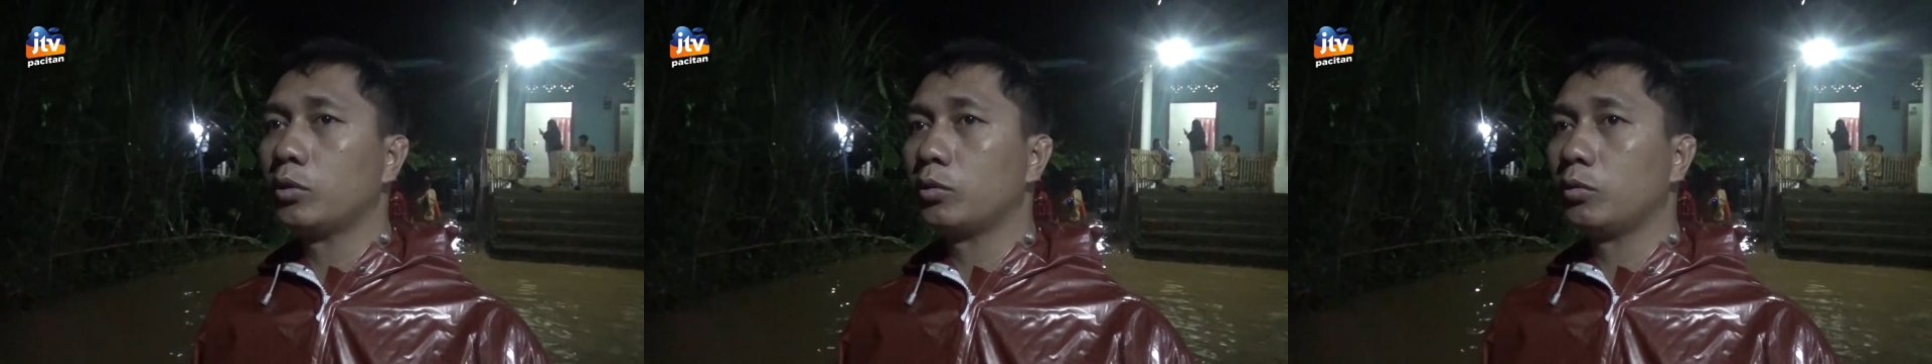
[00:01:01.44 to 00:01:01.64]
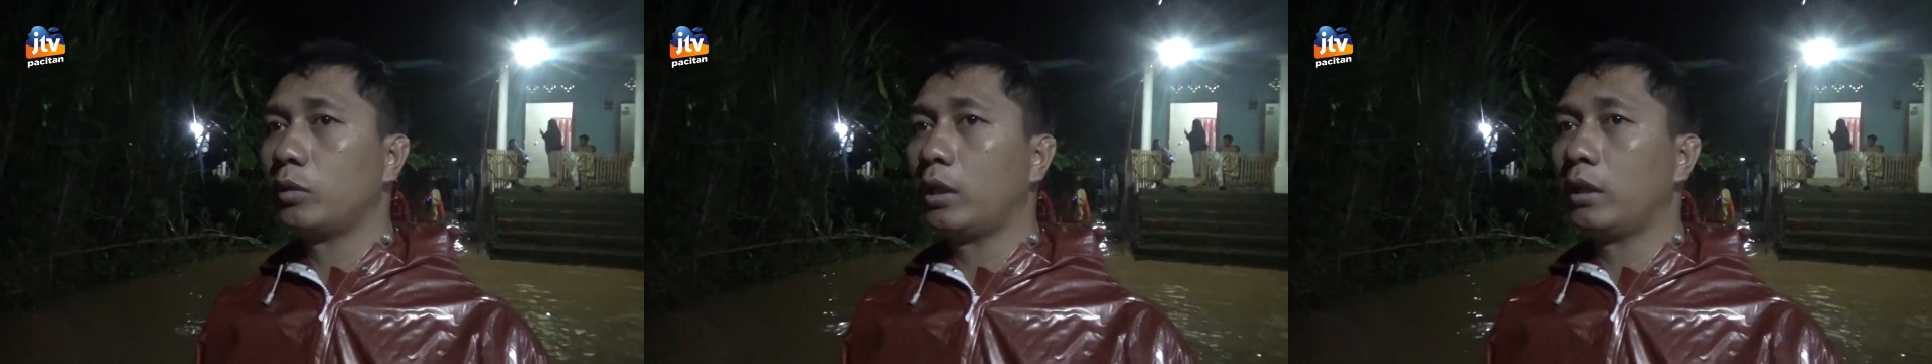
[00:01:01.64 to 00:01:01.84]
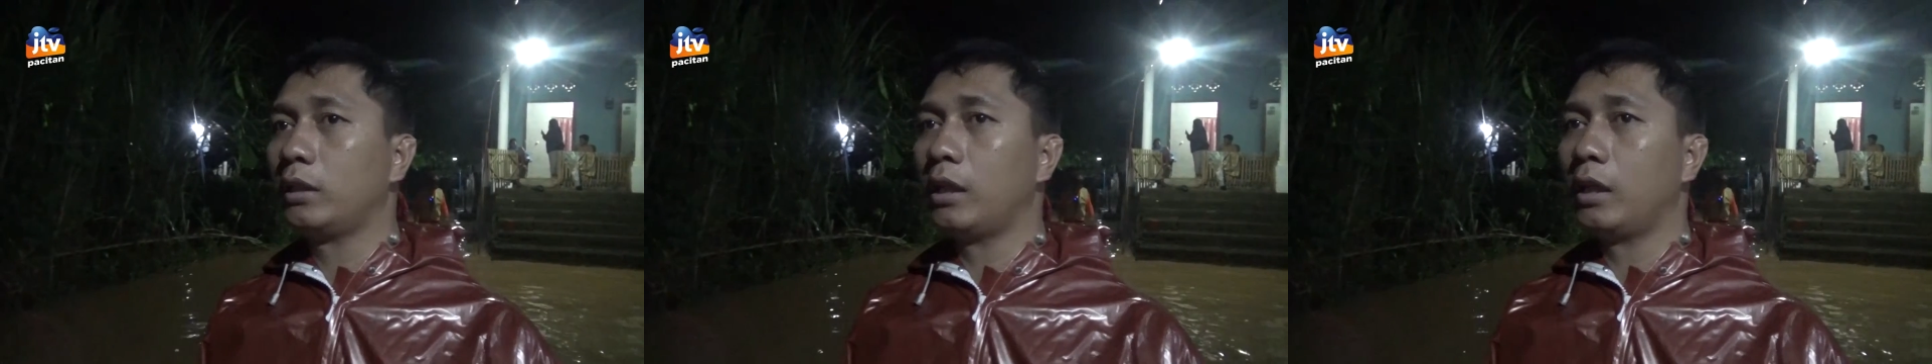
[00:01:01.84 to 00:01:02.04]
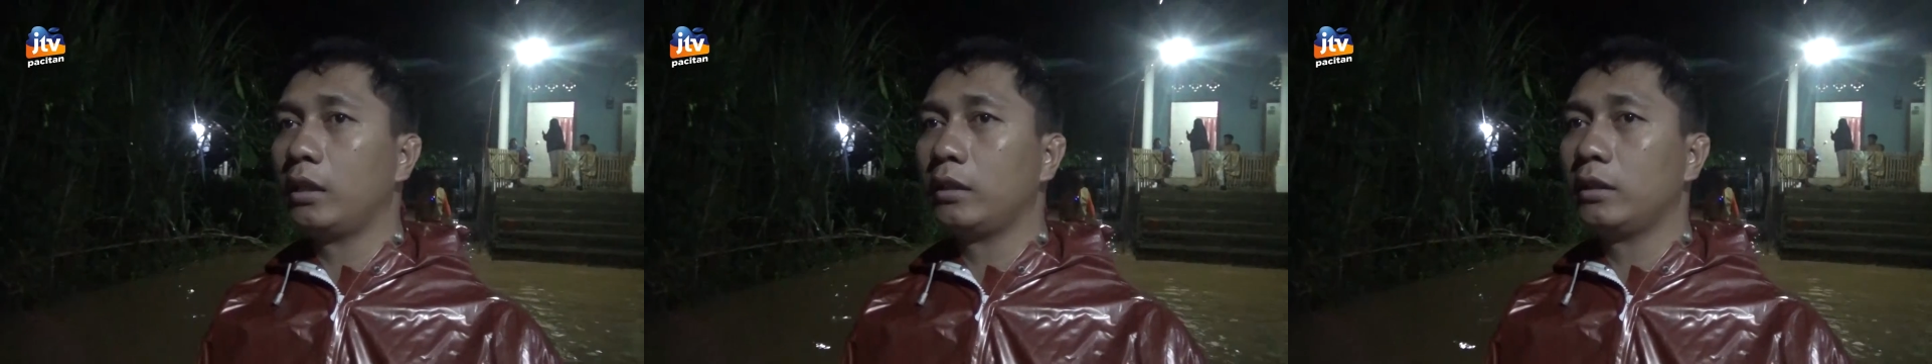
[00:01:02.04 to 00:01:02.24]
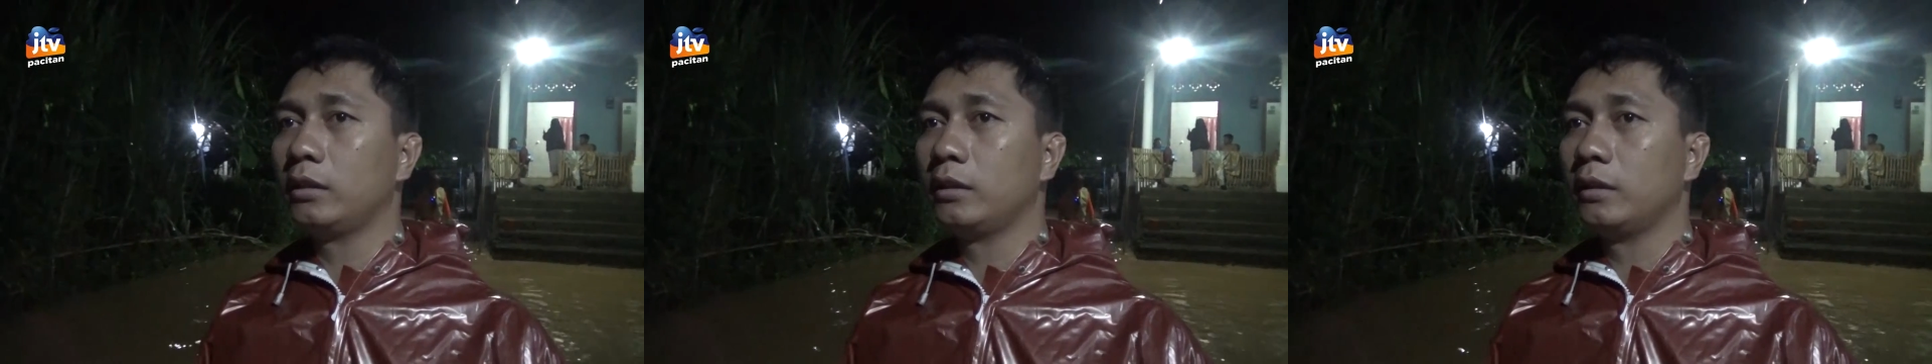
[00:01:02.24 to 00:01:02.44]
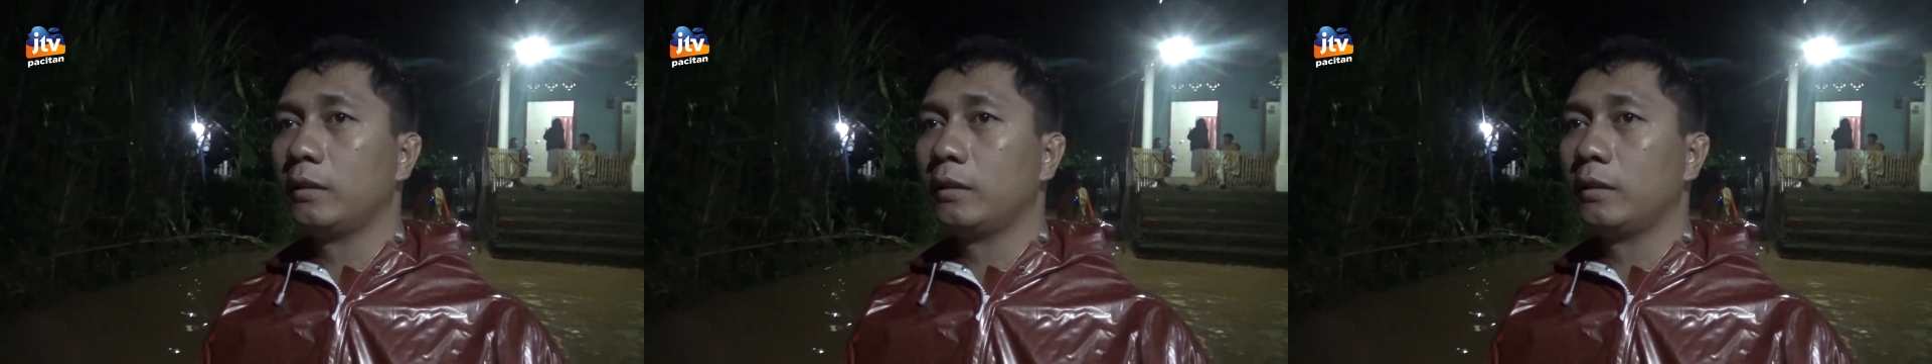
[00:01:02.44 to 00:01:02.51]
sungai dari